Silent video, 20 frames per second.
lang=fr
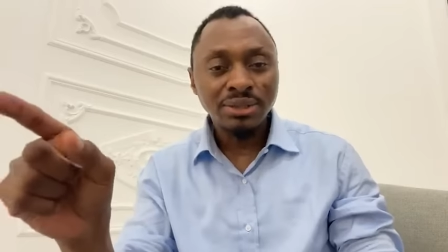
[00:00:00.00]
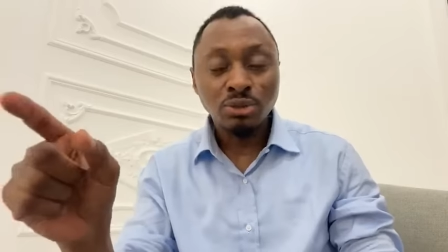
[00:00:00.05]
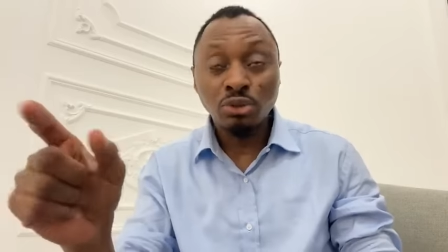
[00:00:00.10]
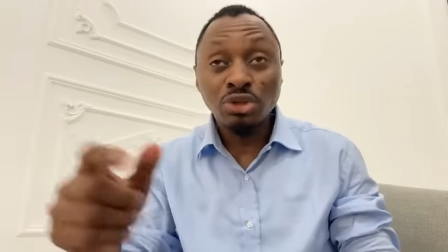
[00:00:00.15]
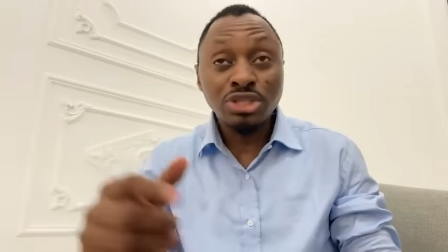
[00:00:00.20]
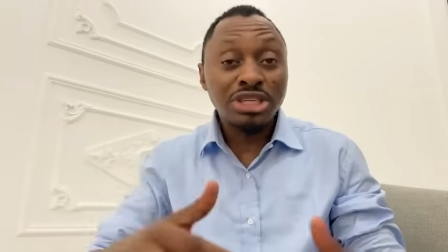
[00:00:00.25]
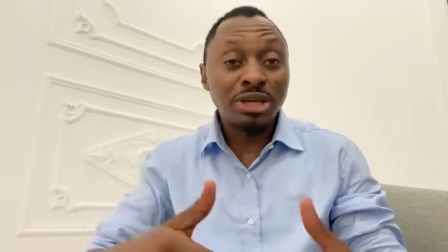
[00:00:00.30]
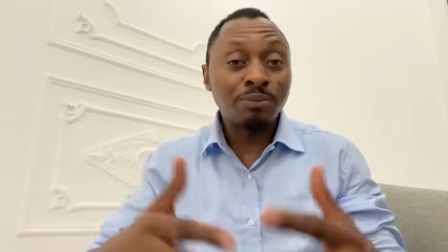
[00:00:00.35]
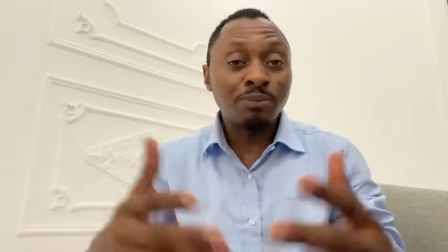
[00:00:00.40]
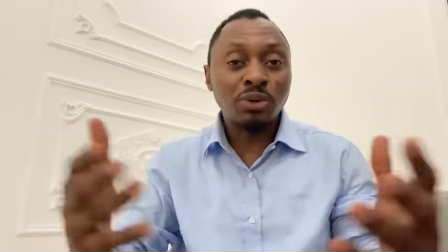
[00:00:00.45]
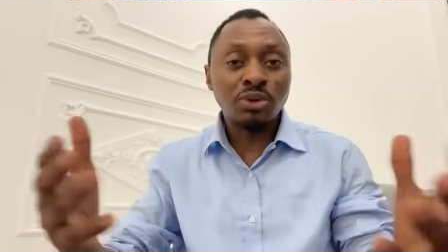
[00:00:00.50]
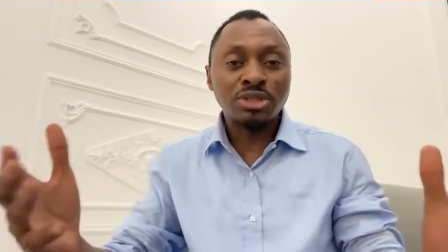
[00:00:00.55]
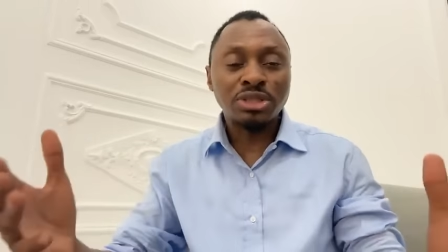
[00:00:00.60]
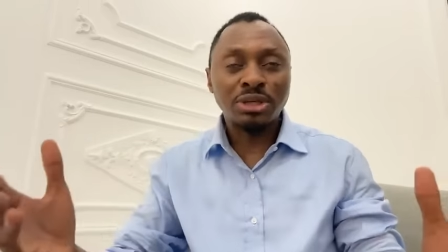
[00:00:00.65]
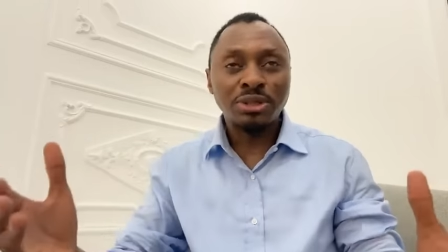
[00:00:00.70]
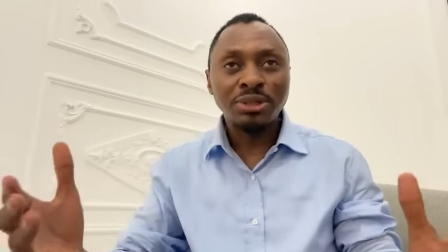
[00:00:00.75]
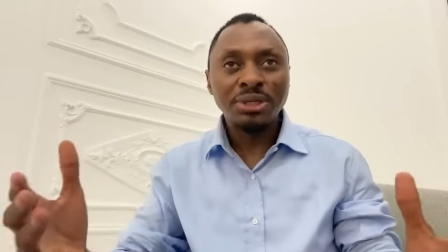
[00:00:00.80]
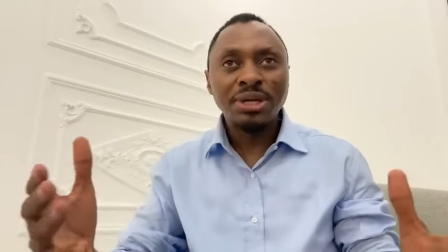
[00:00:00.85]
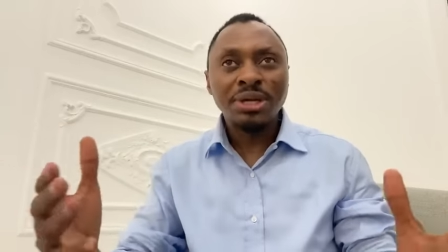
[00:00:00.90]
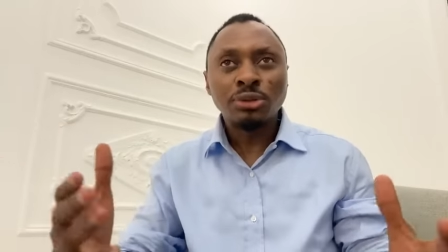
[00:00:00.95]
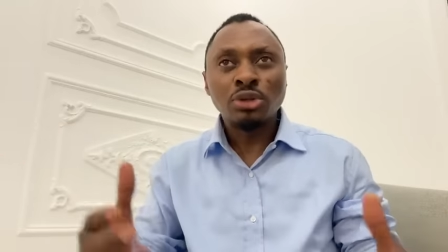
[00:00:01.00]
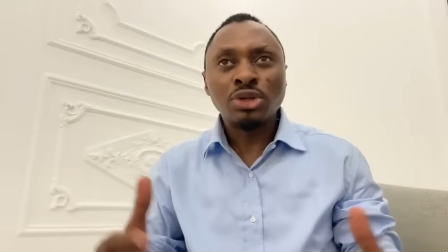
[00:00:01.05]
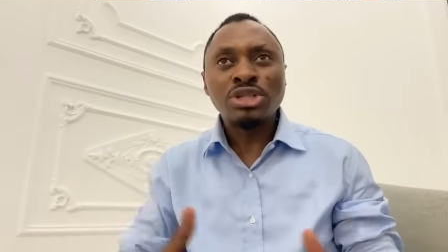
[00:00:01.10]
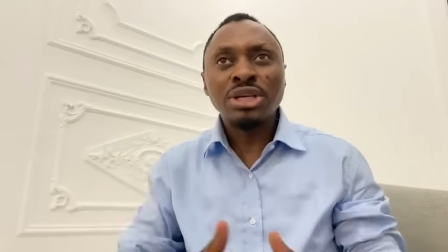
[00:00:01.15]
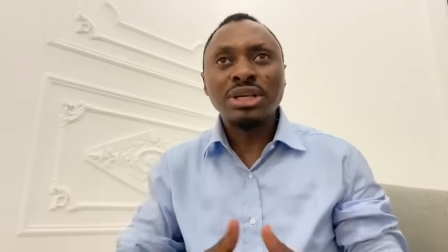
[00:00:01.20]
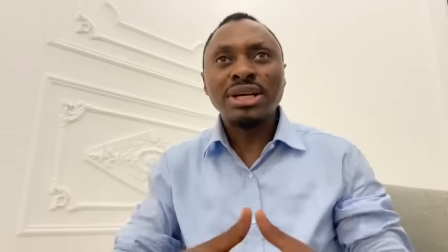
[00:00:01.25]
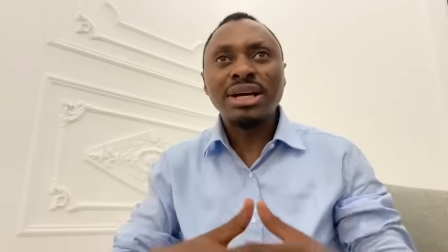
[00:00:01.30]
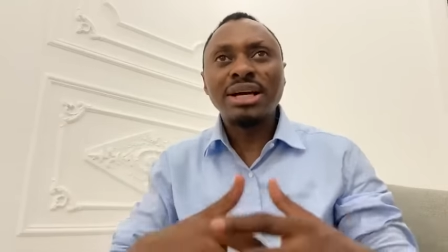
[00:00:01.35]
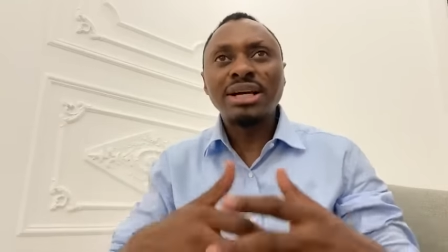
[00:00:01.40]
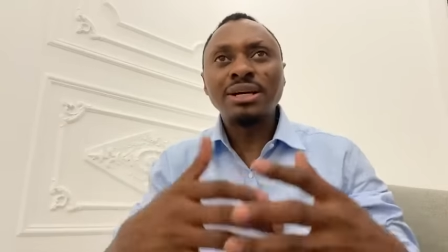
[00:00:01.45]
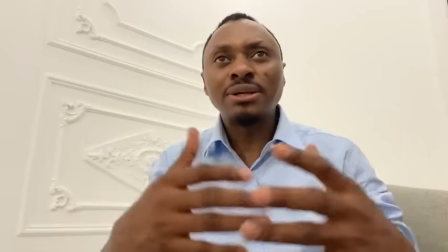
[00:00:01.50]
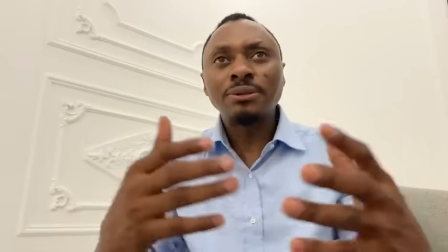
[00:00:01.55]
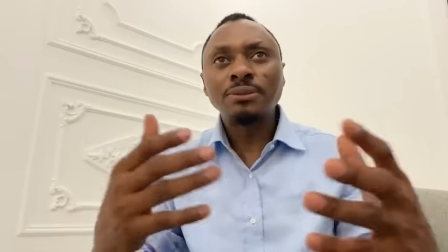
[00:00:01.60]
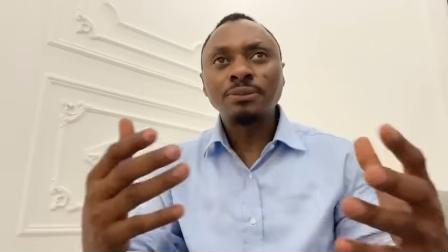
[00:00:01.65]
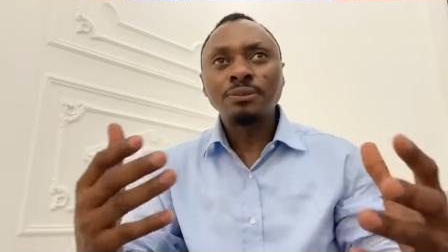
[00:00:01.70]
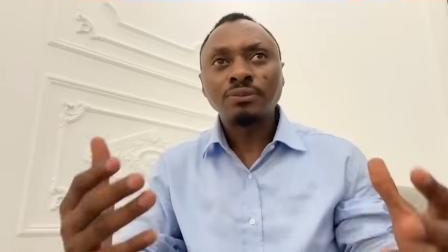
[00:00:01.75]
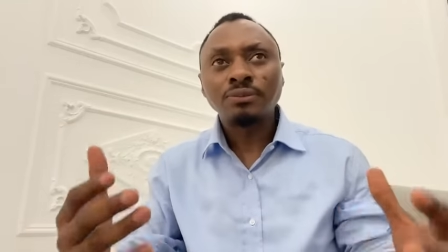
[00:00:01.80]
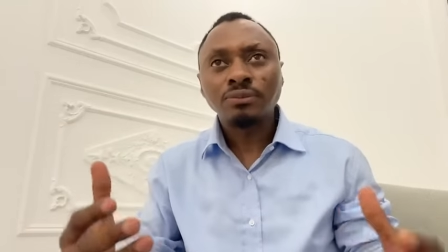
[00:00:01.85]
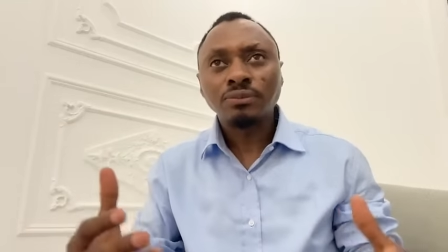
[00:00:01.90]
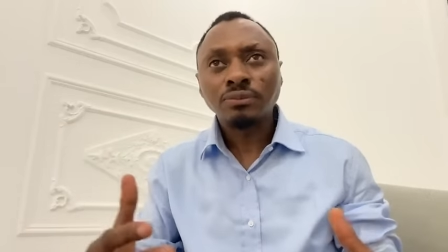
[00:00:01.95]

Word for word: Donc c'est important. Donc sera...